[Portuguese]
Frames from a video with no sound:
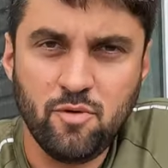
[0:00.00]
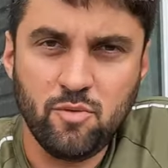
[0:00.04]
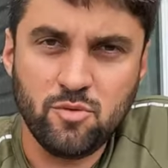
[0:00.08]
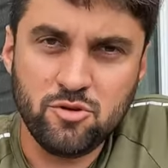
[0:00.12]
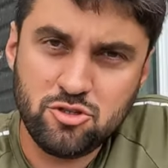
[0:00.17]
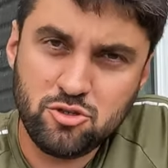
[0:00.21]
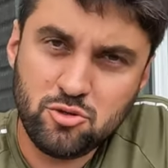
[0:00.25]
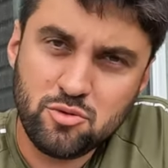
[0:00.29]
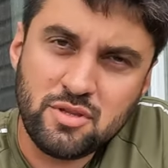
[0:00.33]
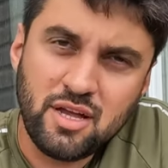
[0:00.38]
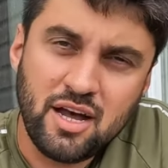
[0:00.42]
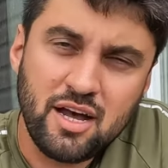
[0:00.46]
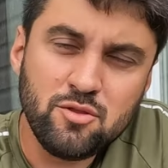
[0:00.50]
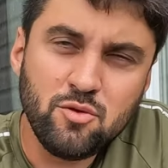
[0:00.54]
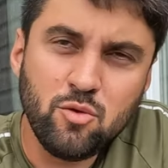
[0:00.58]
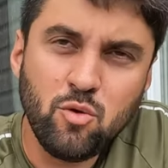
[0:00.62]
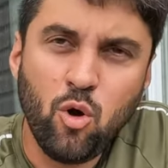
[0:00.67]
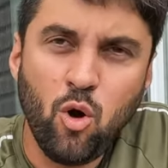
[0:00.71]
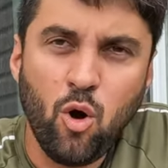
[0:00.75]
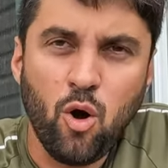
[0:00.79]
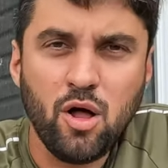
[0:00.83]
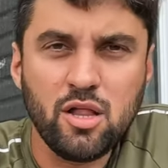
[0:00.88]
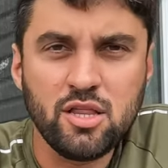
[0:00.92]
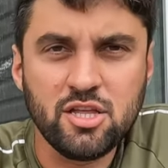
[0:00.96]
vão estudar num
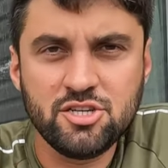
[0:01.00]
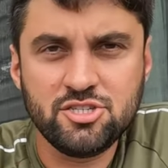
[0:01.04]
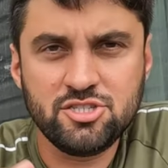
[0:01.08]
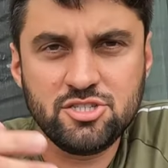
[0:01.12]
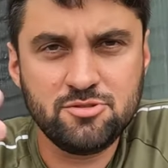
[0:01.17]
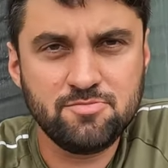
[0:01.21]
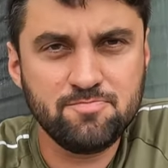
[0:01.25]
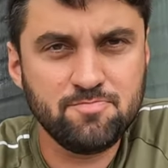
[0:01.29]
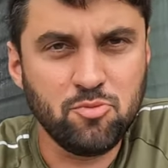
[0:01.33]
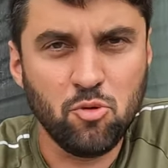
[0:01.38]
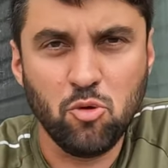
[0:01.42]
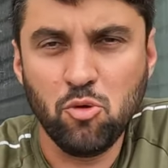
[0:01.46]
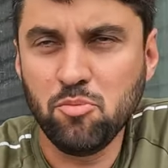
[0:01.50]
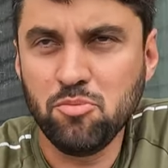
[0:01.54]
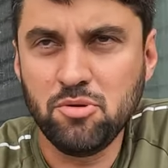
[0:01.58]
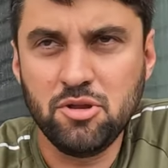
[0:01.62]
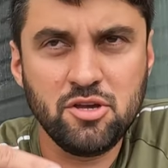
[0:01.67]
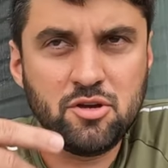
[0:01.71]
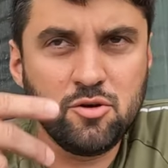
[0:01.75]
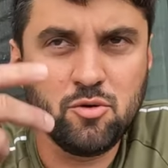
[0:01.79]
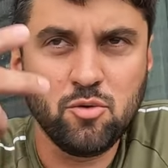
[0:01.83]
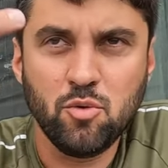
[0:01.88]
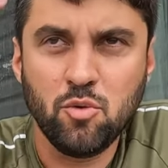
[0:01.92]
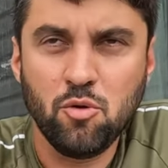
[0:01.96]
college
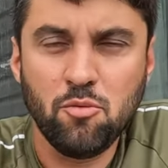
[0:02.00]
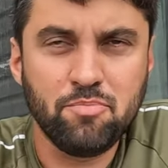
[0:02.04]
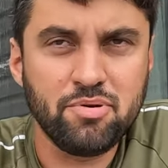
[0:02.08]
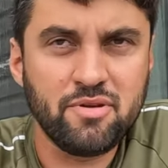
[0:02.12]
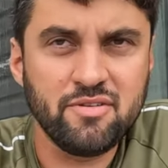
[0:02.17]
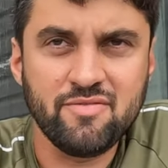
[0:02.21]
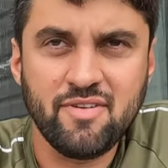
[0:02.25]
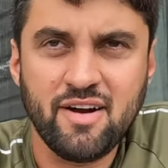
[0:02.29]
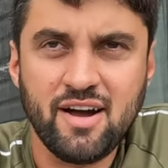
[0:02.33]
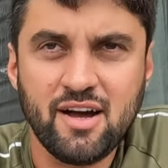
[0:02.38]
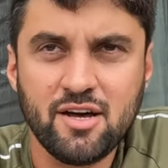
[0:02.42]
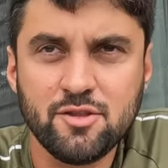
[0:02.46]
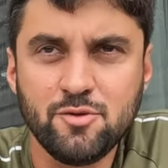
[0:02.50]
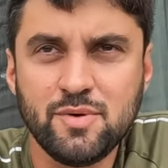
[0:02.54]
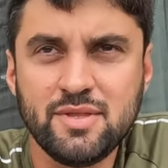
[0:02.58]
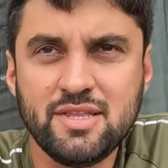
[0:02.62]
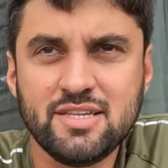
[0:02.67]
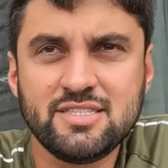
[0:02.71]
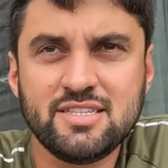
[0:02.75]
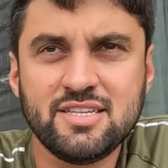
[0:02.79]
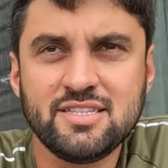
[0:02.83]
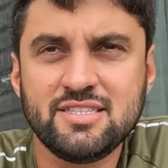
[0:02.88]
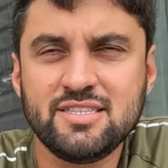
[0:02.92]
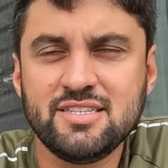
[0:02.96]
público, privado,
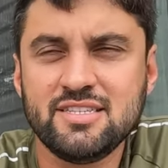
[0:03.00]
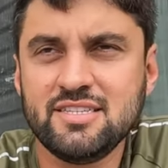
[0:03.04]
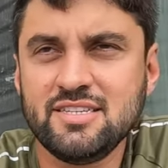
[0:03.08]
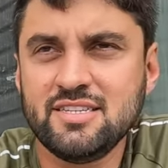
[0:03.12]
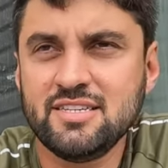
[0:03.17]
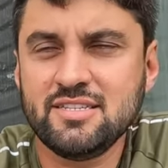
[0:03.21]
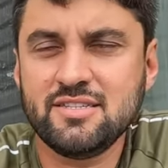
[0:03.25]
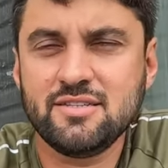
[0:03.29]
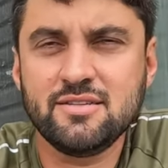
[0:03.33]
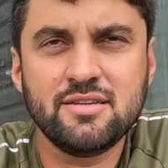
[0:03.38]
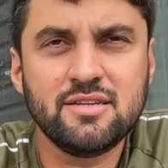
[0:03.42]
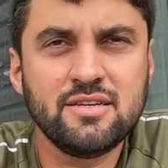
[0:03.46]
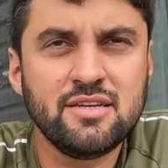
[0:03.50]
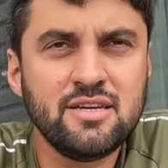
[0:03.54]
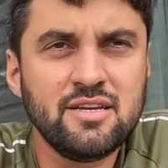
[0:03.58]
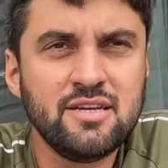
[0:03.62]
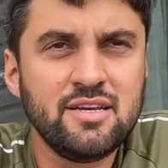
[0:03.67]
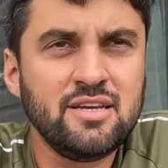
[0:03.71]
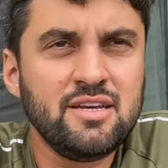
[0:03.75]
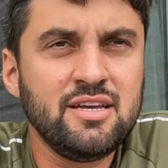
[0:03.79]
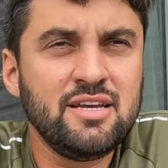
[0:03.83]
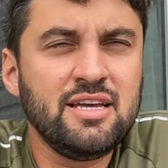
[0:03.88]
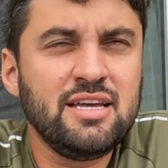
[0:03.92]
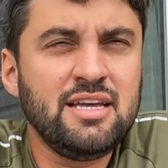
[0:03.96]
ncc
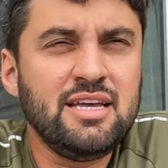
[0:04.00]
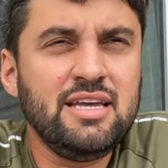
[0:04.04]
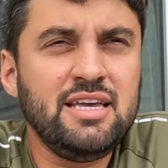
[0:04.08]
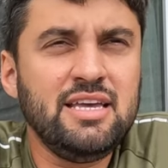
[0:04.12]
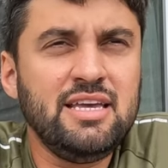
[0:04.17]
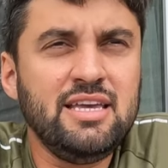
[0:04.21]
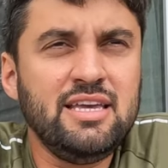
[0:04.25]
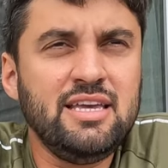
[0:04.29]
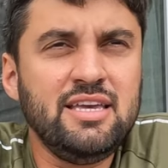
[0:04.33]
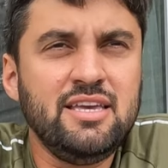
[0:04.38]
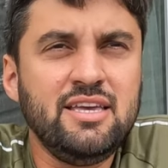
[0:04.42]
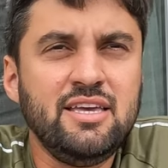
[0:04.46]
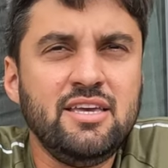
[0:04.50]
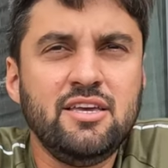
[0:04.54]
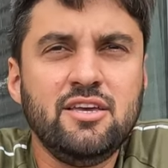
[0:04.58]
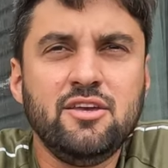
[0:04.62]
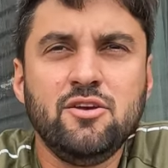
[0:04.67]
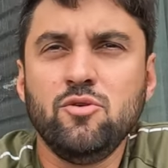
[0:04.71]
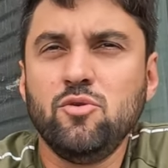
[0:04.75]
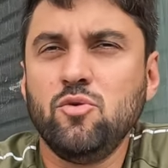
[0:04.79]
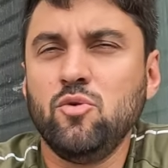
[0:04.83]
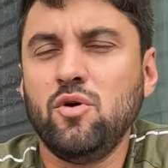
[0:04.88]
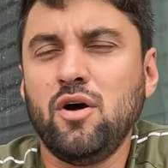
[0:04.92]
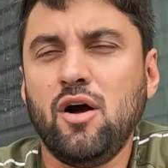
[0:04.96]

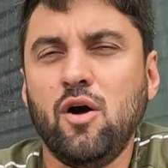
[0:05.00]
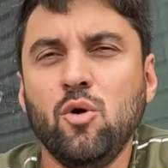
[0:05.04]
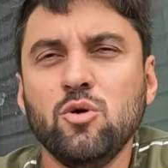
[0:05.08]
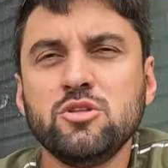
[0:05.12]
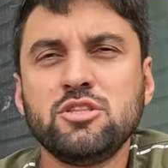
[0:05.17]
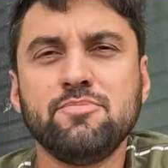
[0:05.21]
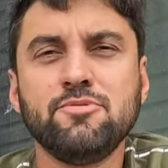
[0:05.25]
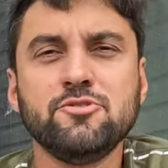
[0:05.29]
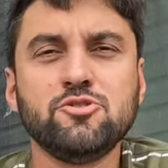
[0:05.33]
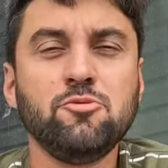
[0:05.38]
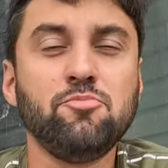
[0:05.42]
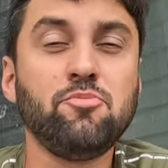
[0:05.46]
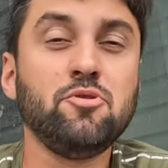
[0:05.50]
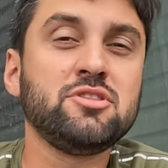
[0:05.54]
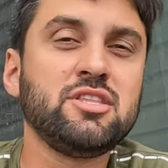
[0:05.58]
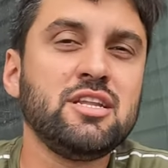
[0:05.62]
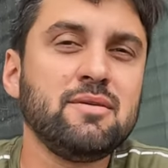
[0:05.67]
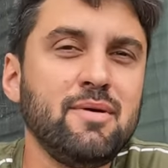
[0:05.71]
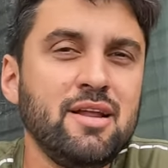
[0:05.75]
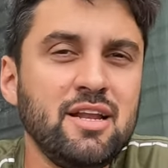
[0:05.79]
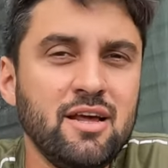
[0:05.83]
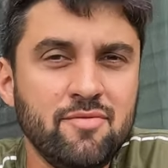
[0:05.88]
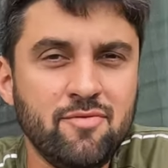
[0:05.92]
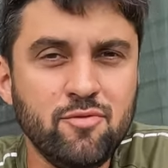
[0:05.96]
e a outra pessoa pode
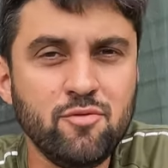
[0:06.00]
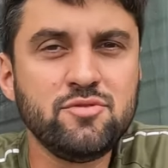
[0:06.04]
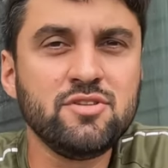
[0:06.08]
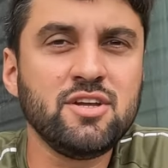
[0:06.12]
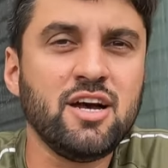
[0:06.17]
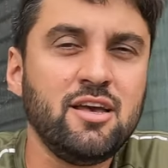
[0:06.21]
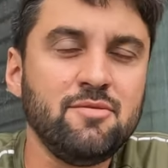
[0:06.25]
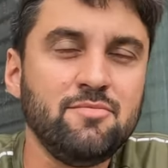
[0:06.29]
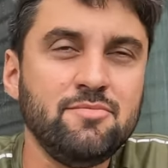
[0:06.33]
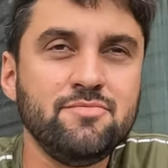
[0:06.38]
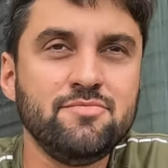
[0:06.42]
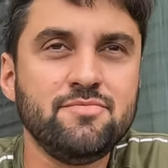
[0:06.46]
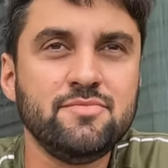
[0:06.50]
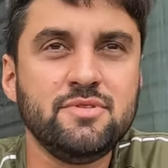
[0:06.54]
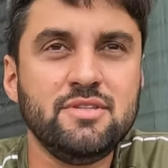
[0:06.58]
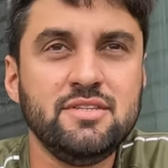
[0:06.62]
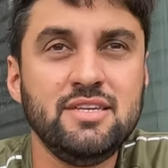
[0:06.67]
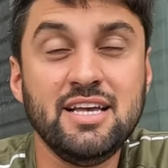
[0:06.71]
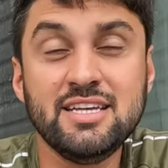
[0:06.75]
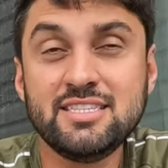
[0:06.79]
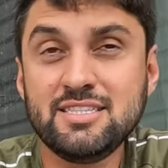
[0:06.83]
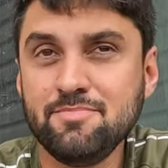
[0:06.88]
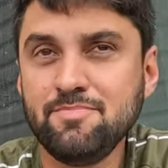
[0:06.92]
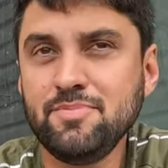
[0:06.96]
trabalhar full time.
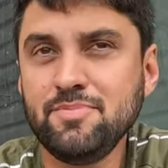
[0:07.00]
E essa